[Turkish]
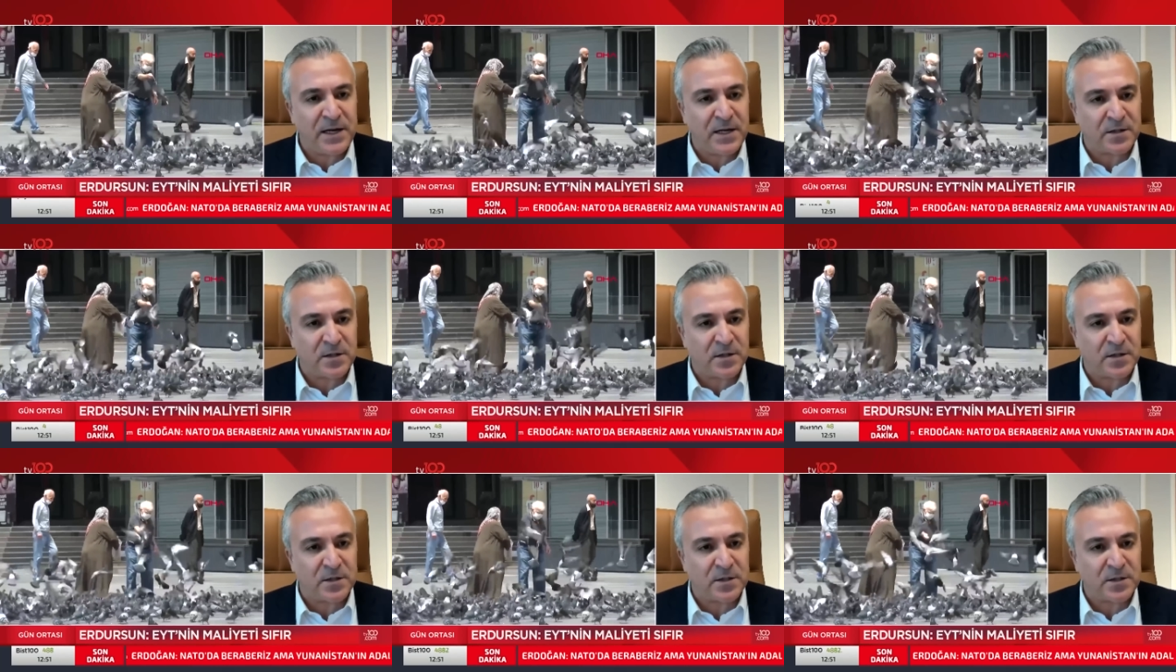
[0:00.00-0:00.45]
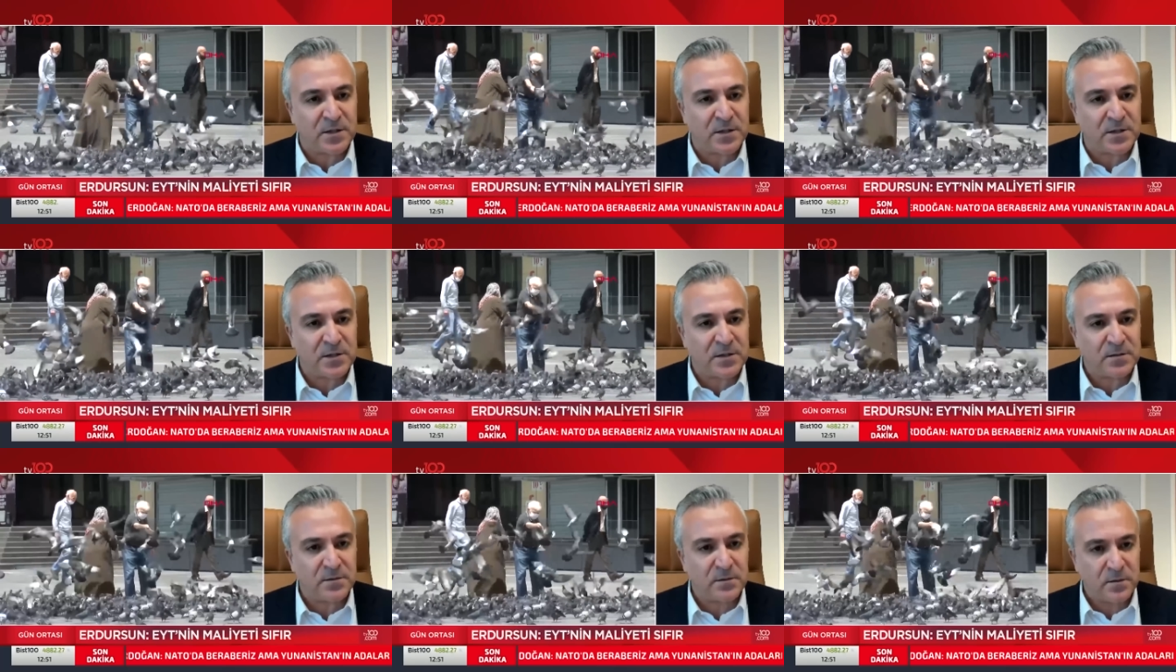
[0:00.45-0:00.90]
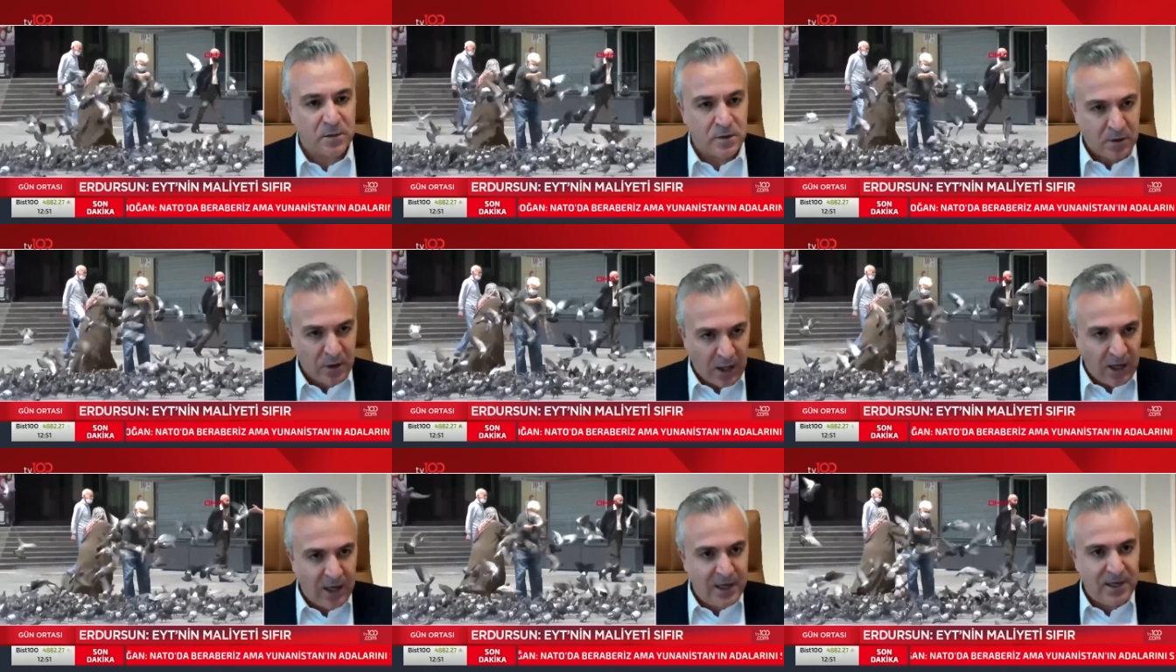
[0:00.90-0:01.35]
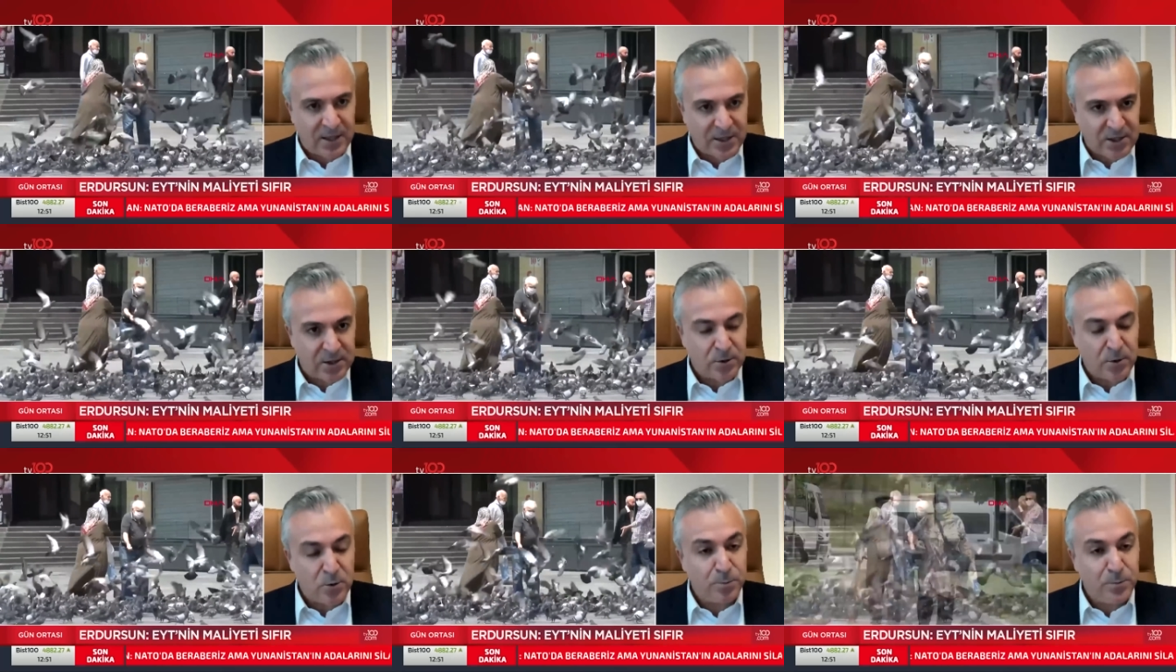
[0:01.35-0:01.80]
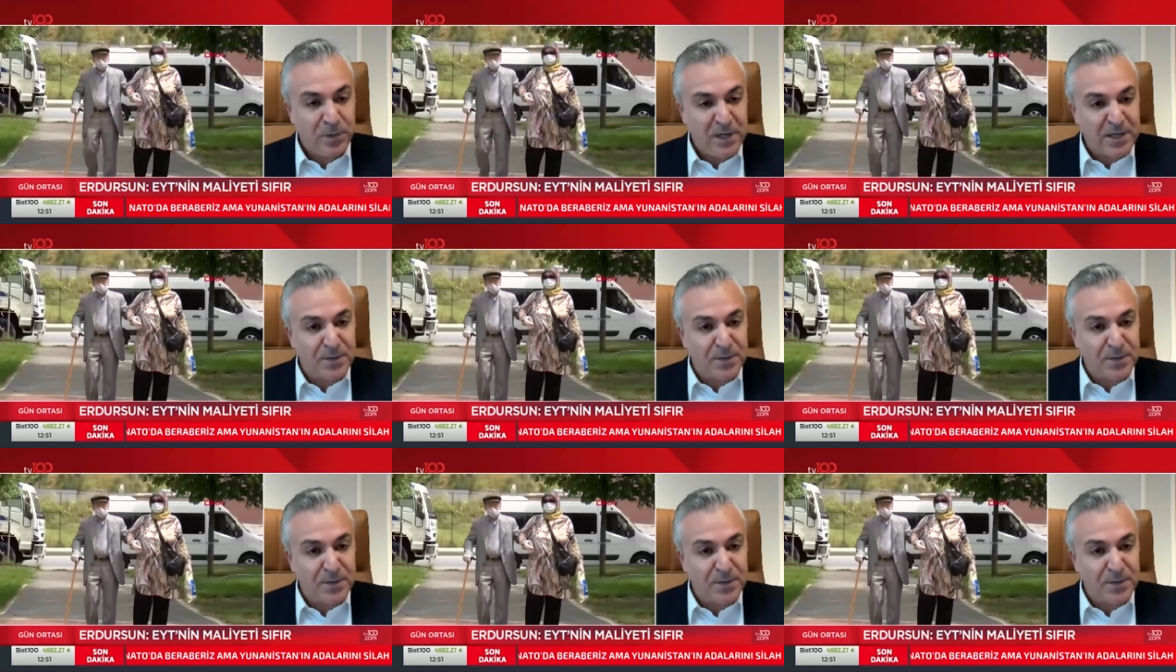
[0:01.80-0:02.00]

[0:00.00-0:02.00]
para yatırırsınız. Aylık.